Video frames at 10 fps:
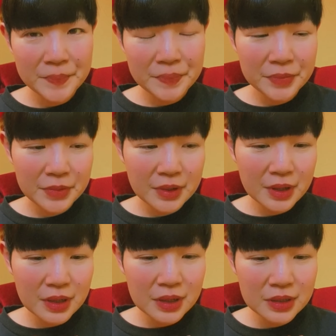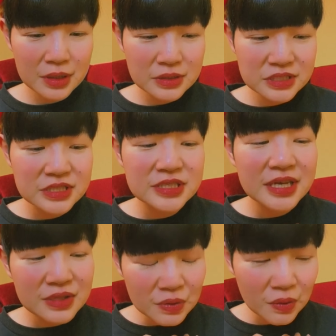自然と、
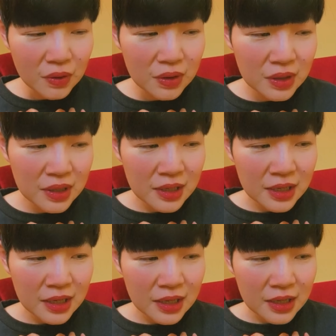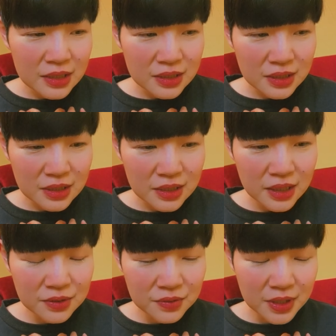えっとね、
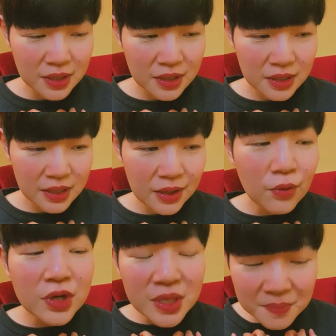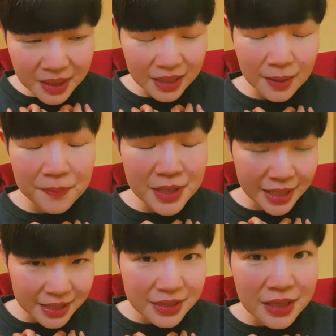エゴキンマンがやっぱり減っていく。
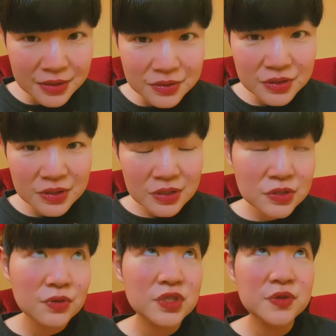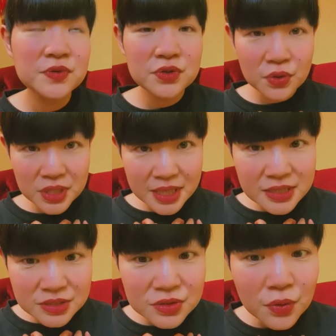その自分を否定する声がもの
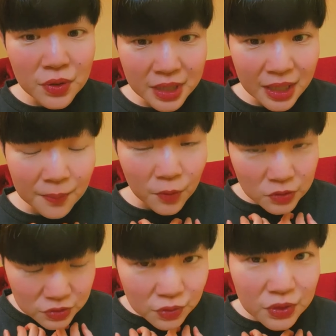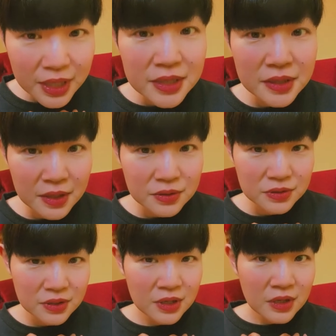すごく減っていく。それが
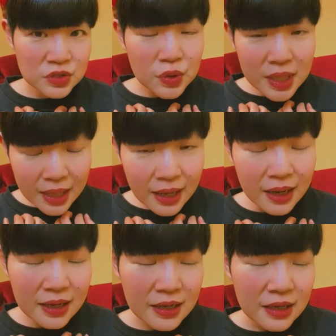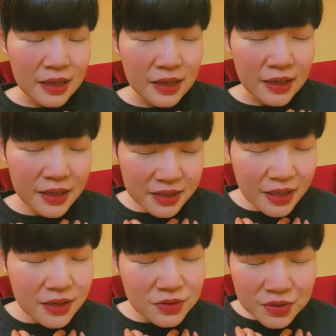減っていくと何が起きる
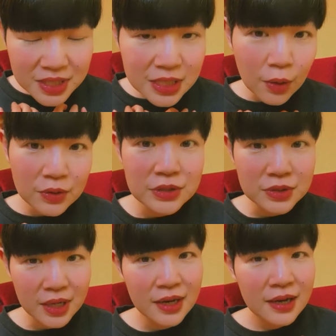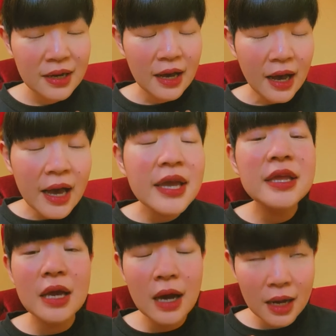か。アイディアが、
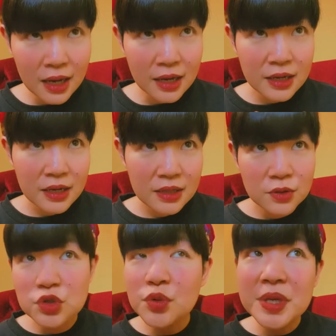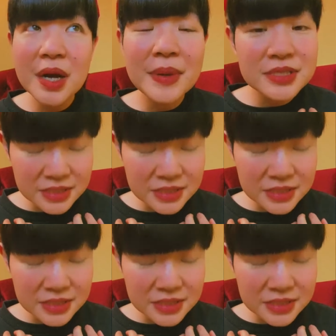望みがまず出てくる。